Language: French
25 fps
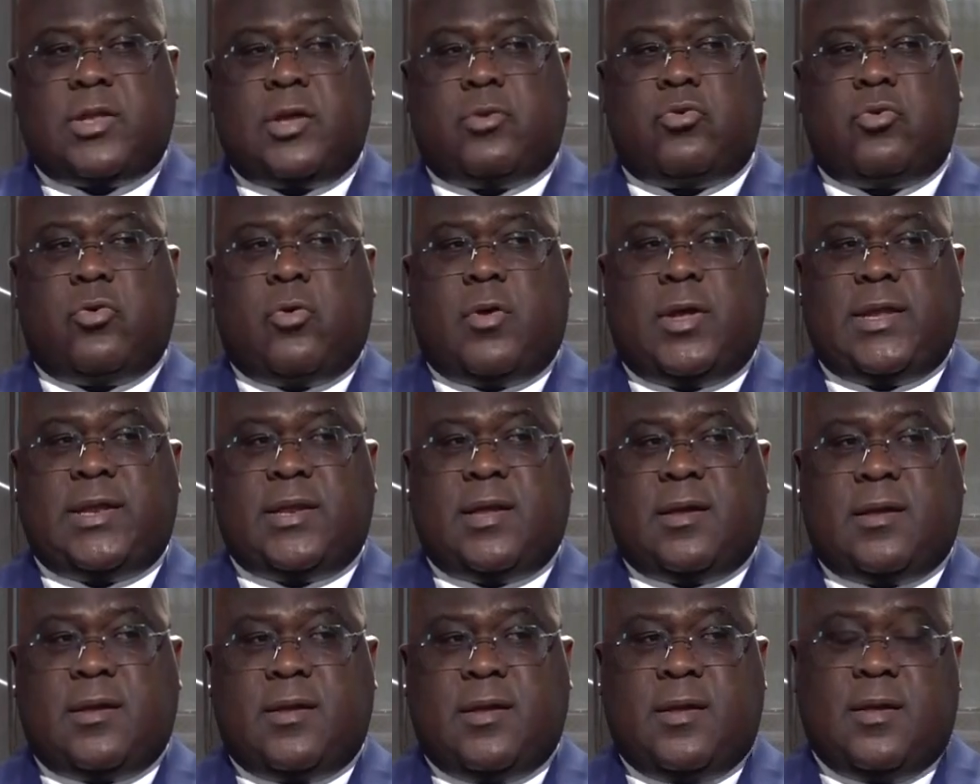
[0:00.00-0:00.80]
du
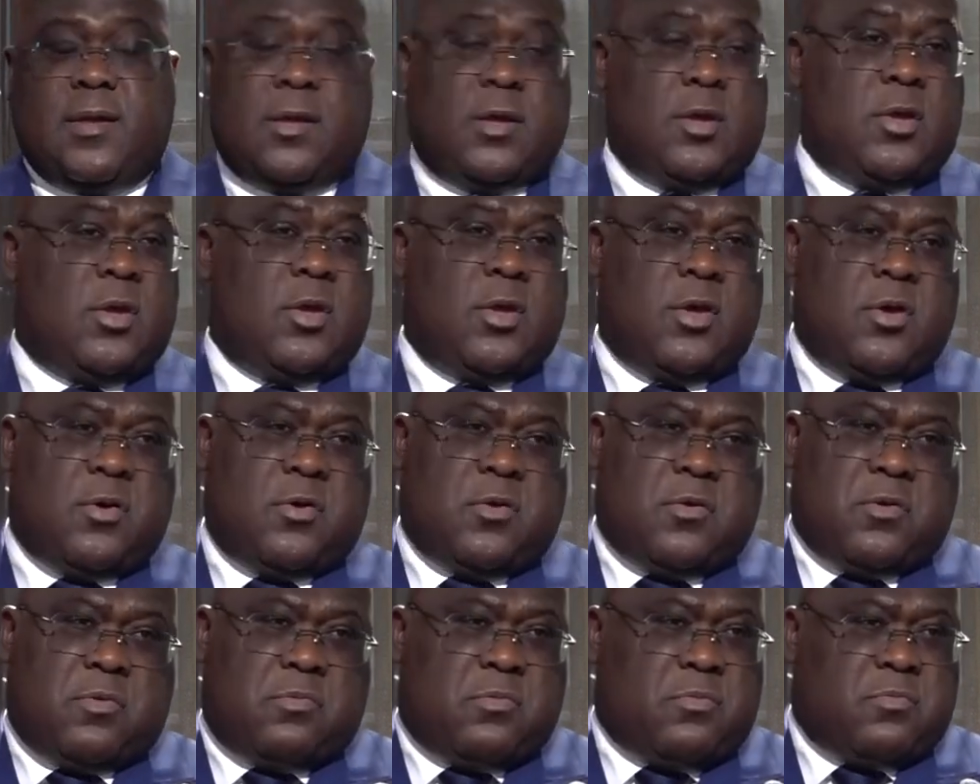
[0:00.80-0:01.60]
Rwanda. Vous avez dit
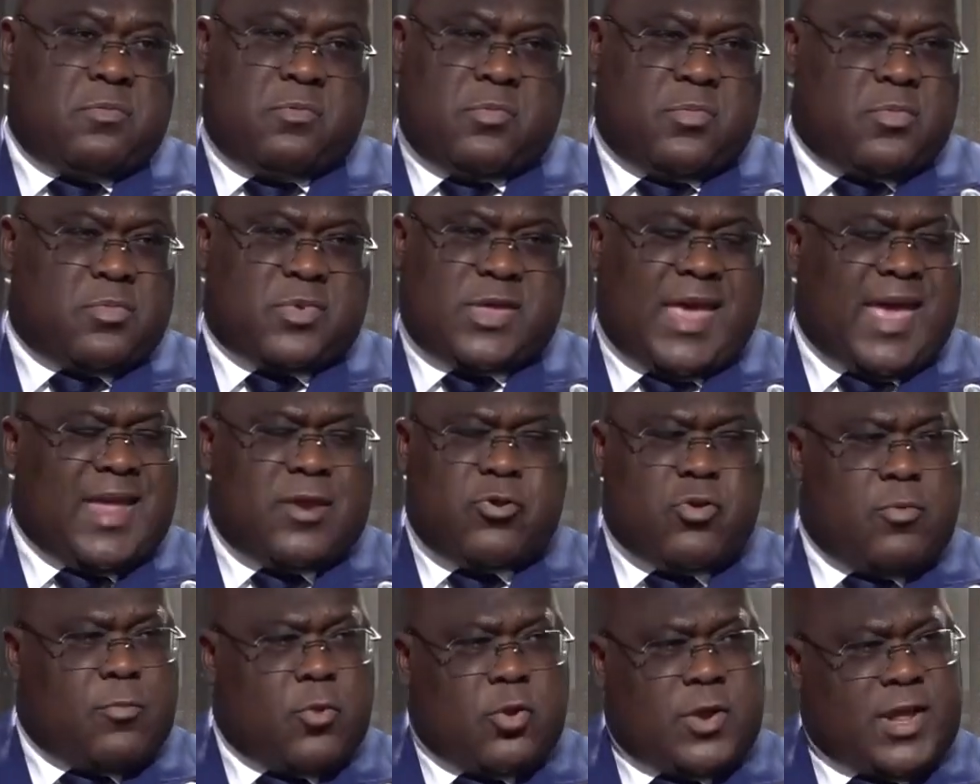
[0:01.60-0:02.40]

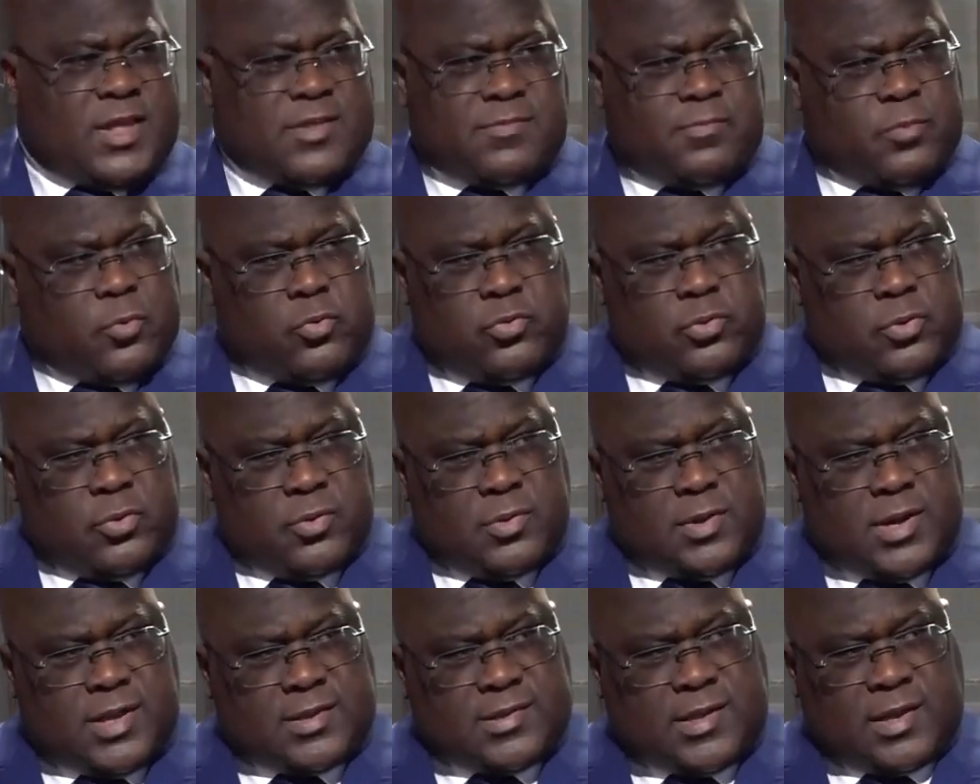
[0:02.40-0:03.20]
elle ne menace plus
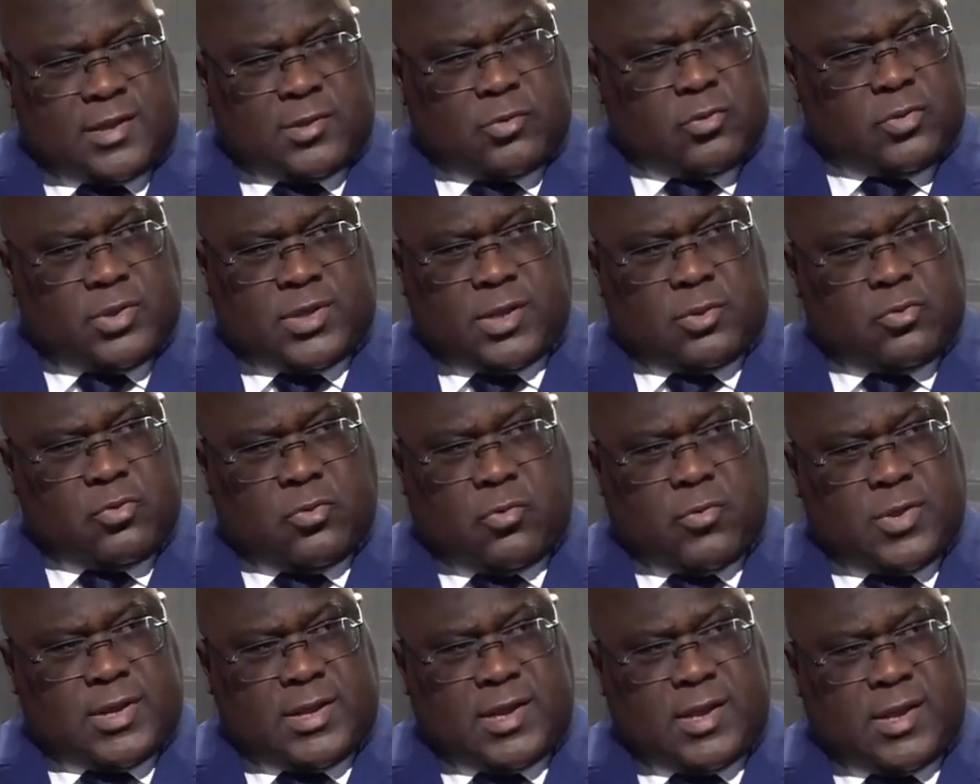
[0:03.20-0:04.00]
la sécurité du
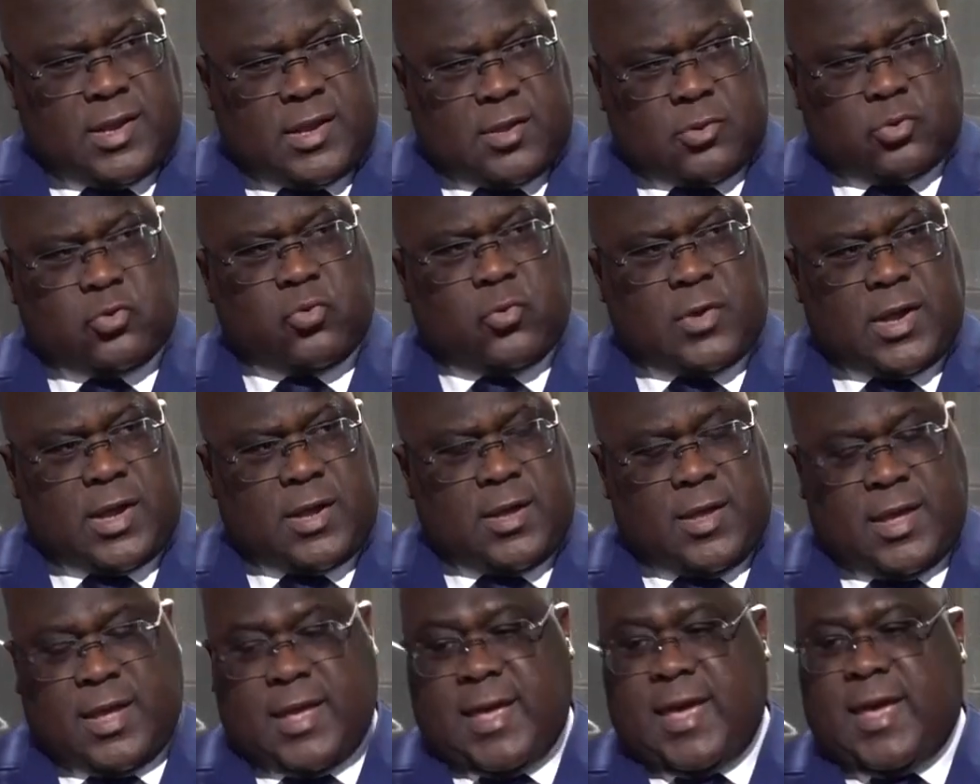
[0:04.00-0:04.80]
Rwanda, en tout cas.